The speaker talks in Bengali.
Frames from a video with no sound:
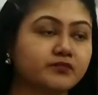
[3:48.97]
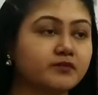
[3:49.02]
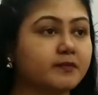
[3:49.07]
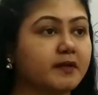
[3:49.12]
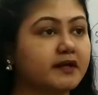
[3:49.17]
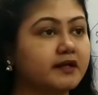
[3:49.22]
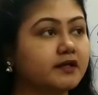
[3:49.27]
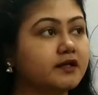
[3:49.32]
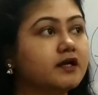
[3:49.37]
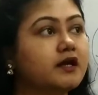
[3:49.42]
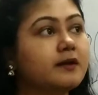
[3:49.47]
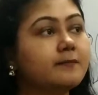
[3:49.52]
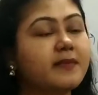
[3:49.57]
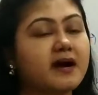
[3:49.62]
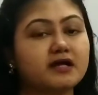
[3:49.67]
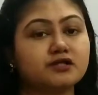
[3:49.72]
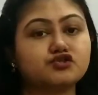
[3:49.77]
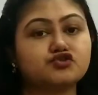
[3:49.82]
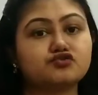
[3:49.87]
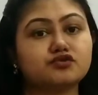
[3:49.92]
মানে
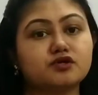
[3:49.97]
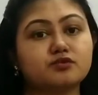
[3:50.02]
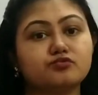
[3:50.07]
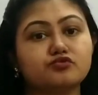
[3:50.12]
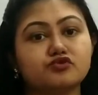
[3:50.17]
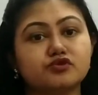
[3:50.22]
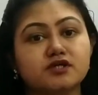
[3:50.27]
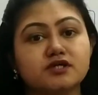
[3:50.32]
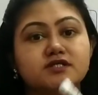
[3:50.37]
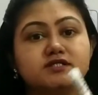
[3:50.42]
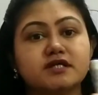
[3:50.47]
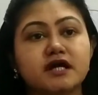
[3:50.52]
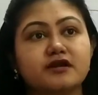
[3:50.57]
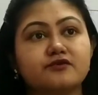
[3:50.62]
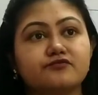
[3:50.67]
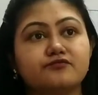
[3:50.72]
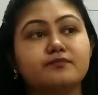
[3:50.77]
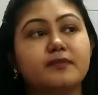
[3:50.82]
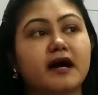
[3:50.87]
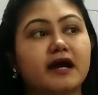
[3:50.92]
পাঁচজনের মধ্যে যার
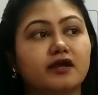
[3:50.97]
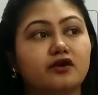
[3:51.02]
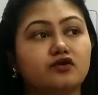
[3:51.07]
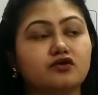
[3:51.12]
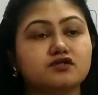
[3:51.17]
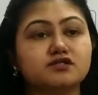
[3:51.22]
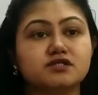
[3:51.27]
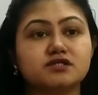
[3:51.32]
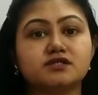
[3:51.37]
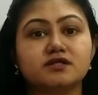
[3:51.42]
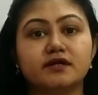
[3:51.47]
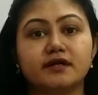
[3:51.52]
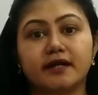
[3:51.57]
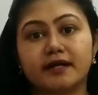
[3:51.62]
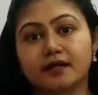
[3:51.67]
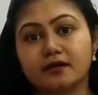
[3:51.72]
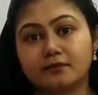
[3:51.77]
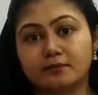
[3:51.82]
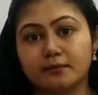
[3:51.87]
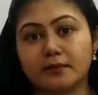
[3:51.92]
বায়োলজিতে
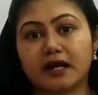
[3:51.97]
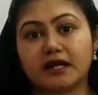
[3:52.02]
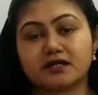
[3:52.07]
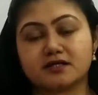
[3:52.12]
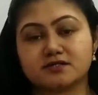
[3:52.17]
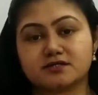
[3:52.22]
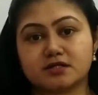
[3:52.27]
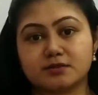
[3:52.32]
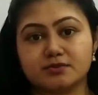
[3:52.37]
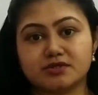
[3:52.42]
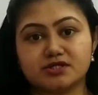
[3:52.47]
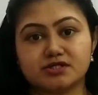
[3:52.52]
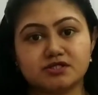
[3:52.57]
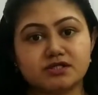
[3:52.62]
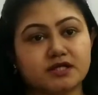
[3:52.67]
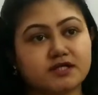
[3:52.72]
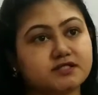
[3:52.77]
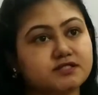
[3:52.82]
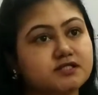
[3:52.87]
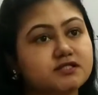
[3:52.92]
র্যাঙ্ক মার্কসটা বেশি
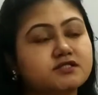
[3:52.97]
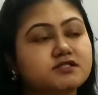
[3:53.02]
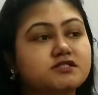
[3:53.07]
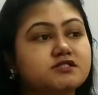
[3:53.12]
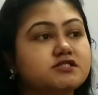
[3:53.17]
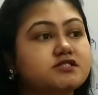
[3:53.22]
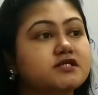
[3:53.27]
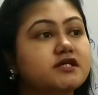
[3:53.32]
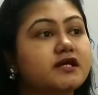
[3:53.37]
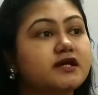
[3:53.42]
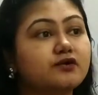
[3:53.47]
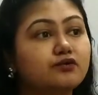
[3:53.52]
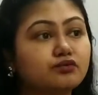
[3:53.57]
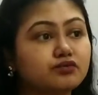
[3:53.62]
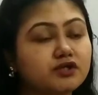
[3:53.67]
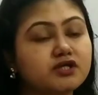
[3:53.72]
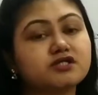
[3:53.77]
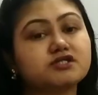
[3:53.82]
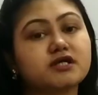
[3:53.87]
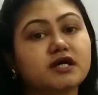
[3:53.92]
আছে সে
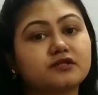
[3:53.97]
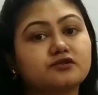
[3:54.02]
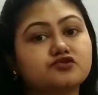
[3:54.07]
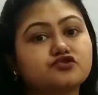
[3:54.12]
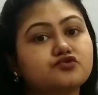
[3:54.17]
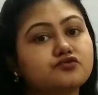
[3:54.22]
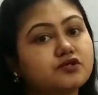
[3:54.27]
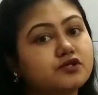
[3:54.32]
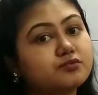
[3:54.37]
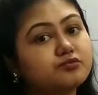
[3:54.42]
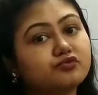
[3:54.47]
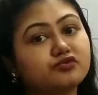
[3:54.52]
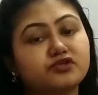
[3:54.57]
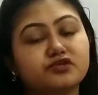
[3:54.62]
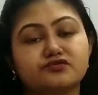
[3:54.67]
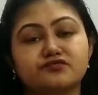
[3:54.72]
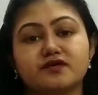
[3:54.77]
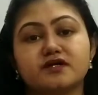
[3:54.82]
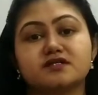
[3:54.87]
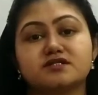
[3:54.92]
ওদের সাতজনের
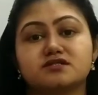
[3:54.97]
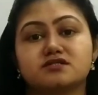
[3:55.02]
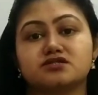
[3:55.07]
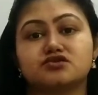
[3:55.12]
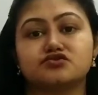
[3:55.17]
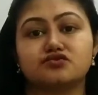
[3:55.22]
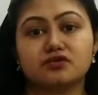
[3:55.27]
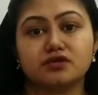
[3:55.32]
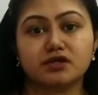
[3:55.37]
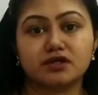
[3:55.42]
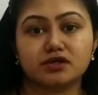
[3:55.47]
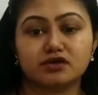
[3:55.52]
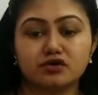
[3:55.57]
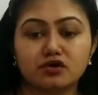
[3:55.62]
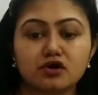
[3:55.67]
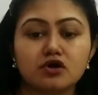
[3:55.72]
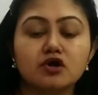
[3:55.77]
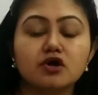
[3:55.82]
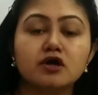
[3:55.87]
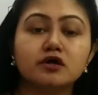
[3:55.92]
মধ্যে ফার্স্টে চলে এলো
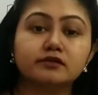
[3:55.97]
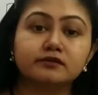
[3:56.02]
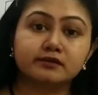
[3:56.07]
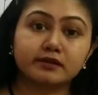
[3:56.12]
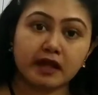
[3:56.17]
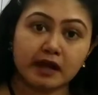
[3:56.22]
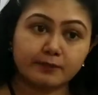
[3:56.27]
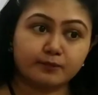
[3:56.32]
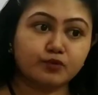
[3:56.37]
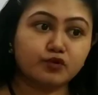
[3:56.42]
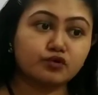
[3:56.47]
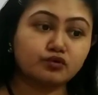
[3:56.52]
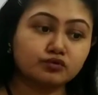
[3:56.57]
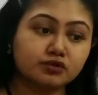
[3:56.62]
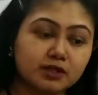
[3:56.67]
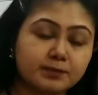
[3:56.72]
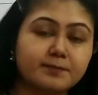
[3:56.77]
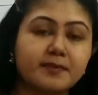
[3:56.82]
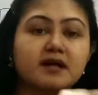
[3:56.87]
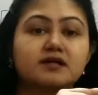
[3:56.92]
তারপর
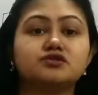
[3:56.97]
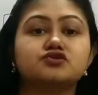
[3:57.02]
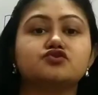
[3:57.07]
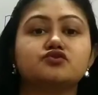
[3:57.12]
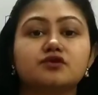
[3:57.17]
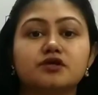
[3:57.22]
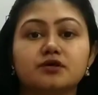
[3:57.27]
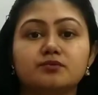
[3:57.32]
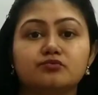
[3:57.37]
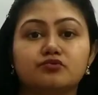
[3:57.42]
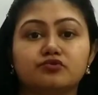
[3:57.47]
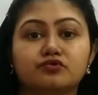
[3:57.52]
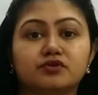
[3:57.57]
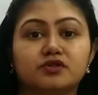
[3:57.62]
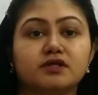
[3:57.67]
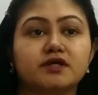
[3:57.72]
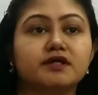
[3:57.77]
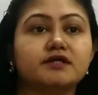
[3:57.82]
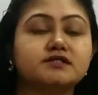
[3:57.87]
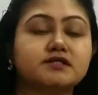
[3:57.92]
ওদের পাঁচজনের
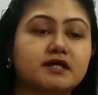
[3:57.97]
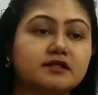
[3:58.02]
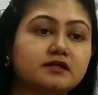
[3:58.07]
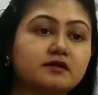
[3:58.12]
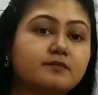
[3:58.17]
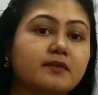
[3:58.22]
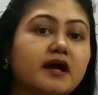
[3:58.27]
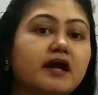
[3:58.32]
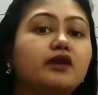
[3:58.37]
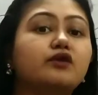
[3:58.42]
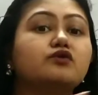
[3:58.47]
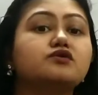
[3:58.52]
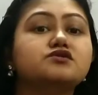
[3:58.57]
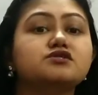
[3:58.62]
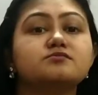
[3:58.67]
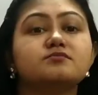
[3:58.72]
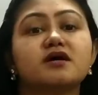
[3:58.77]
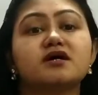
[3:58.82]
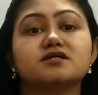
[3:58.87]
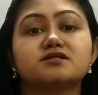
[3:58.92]
মধ্যে যাদের
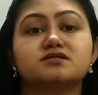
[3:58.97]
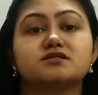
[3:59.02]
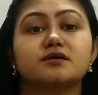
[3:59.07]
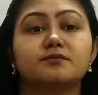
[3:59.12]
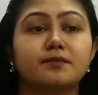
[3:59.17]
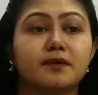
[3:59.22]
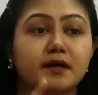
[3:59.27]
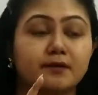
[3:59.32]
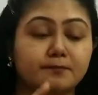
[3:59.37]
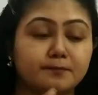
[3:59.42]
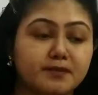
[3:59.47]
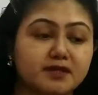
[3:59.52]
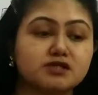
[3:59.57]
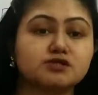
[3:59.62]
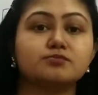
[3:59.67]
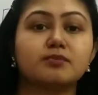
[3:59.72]
বায়োলজির মার্কসটা বেশ